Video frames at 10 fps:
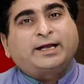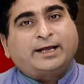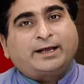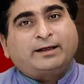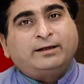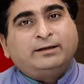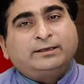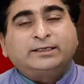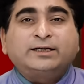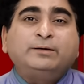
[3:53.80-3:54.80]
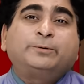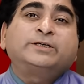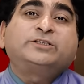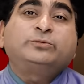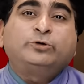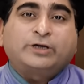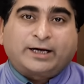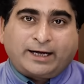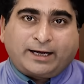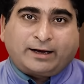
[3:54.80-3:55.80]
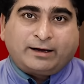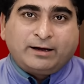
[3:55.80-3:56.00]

हैं कितने फर्जी वोटर हैं